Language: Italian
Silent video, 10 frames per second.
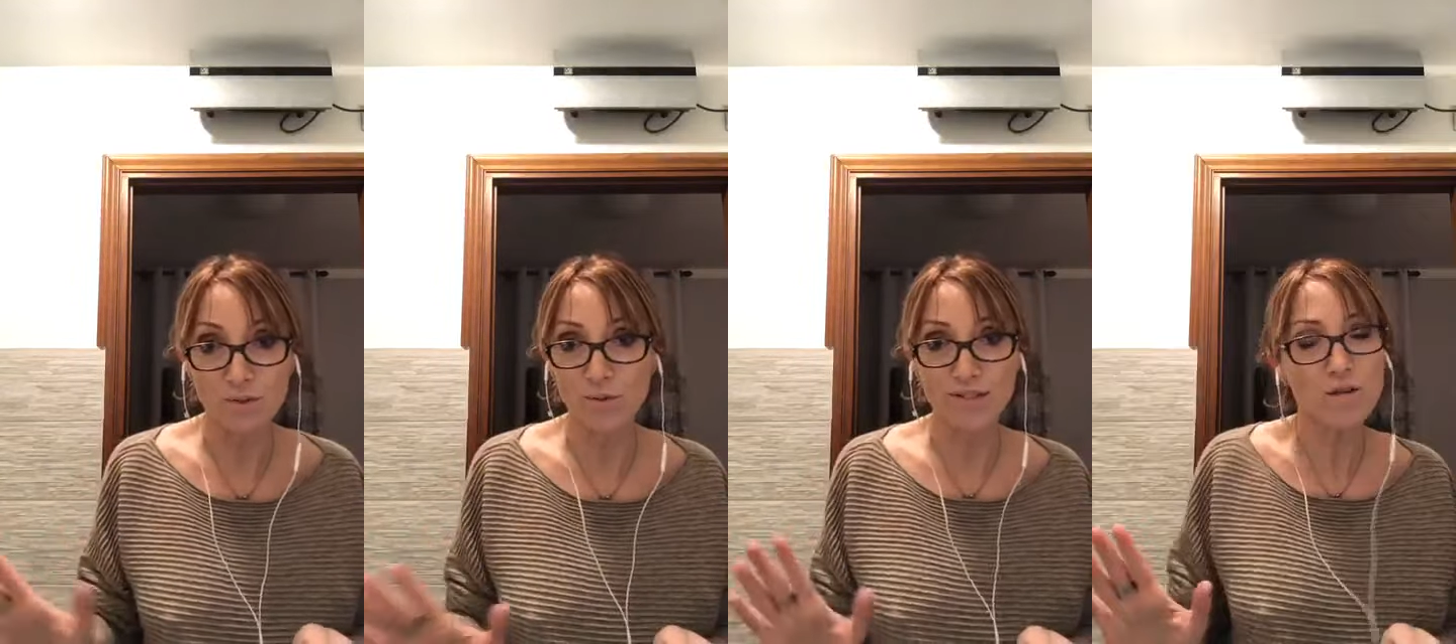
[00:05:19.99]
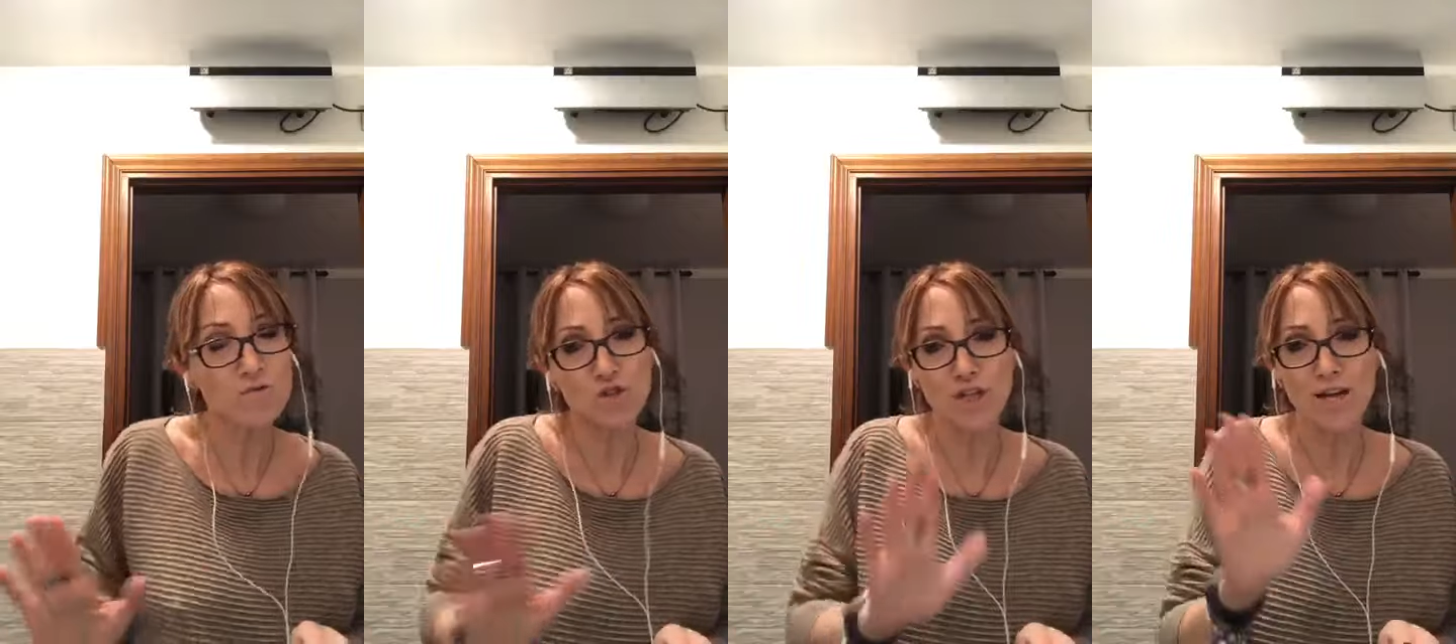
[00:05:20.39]
Quindi in
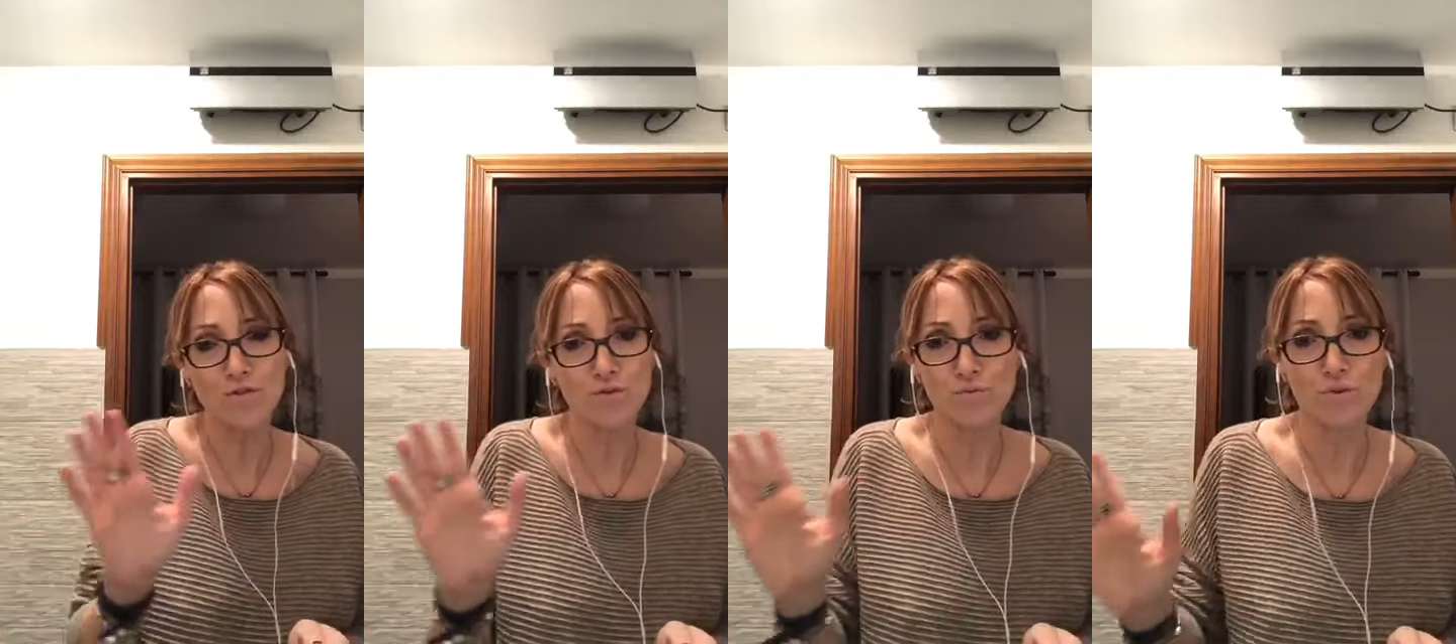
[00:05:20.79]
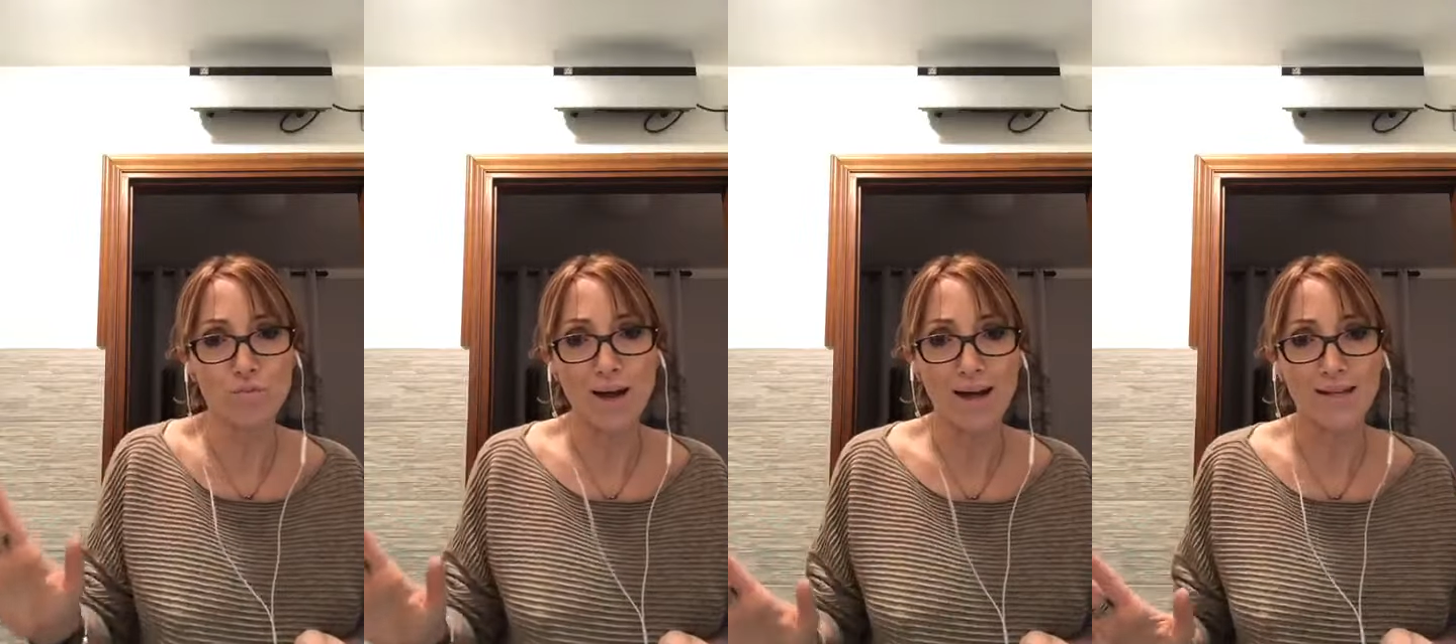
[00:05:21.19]
uno scenario
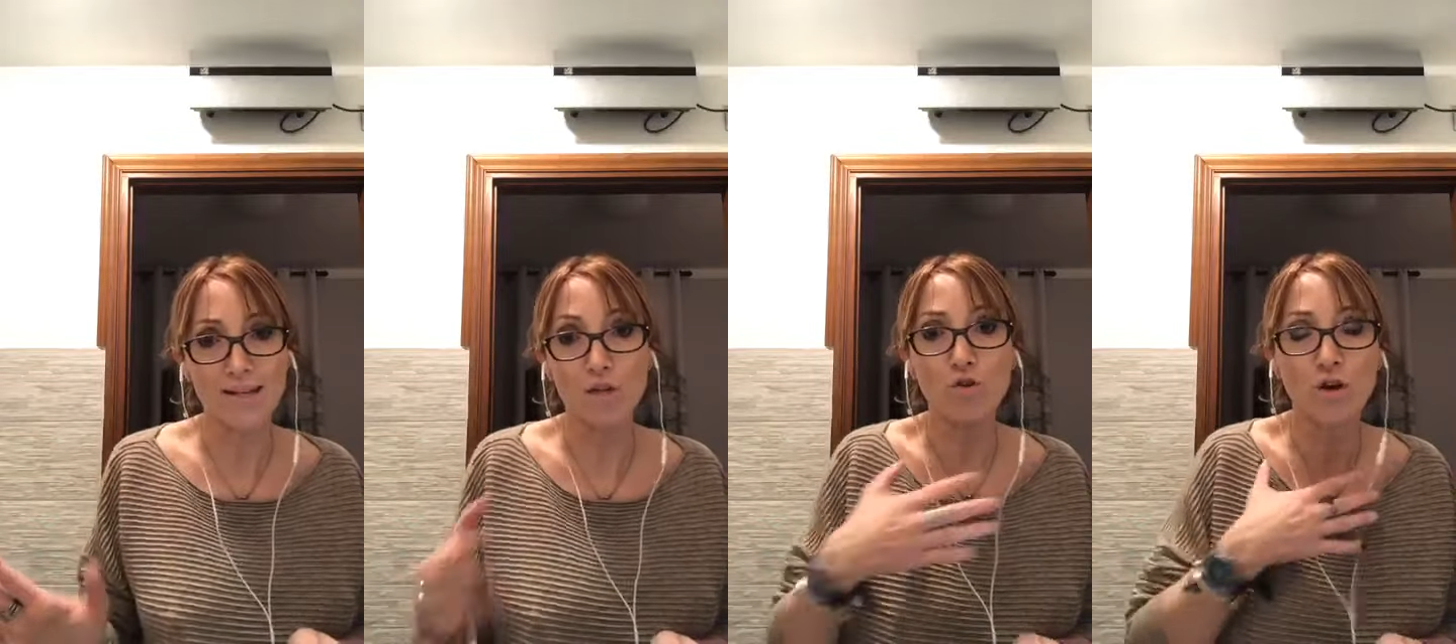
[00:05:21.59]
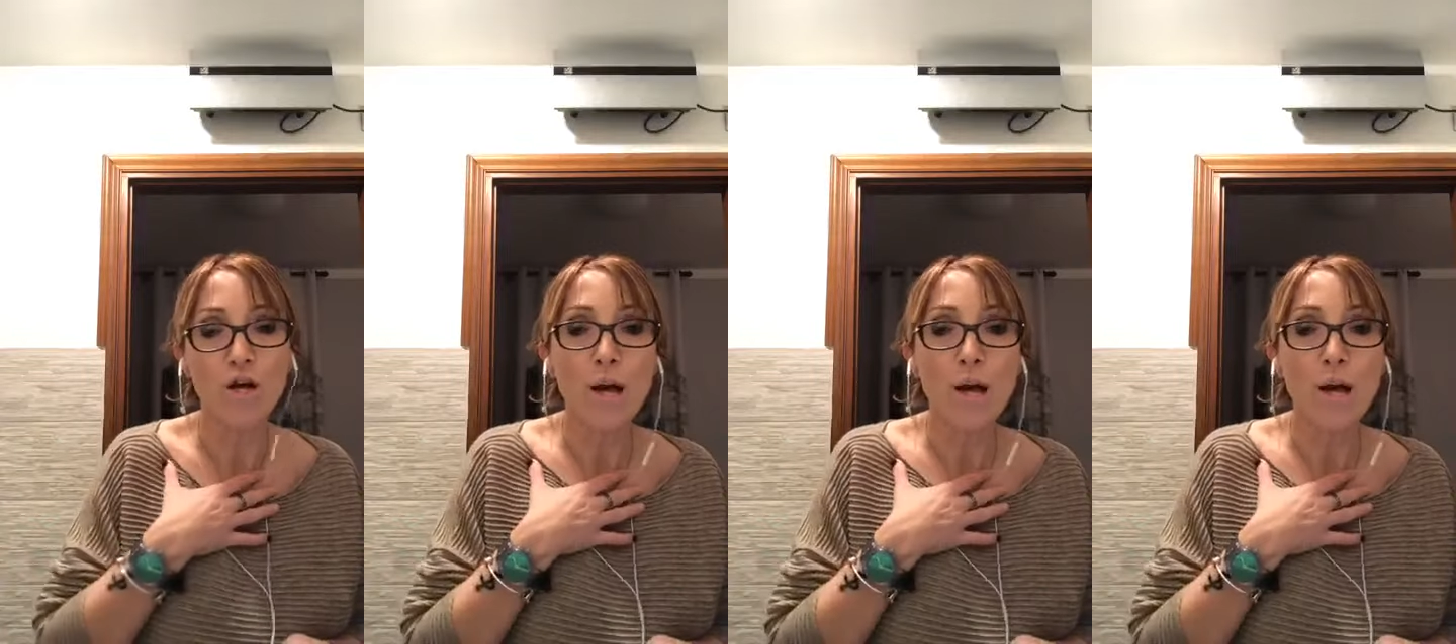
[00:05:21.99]
normale, che io